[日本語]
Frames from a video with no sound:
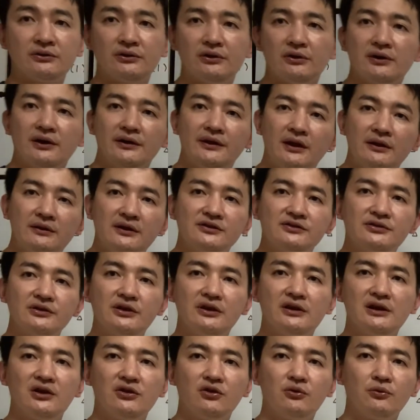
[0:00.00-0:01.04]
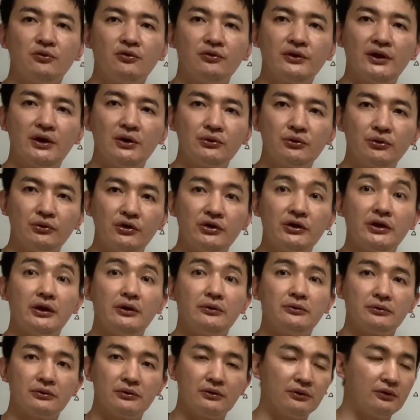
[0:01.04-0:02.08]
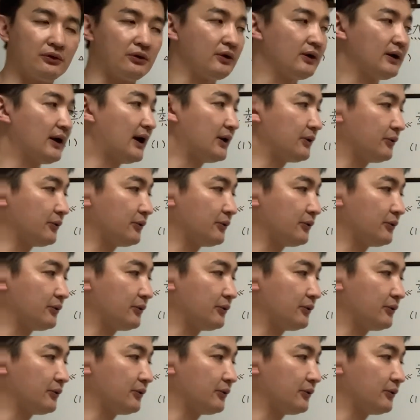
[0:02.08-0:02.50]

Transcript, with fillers: ていうかね、熱機関の問題を解いていくと、あ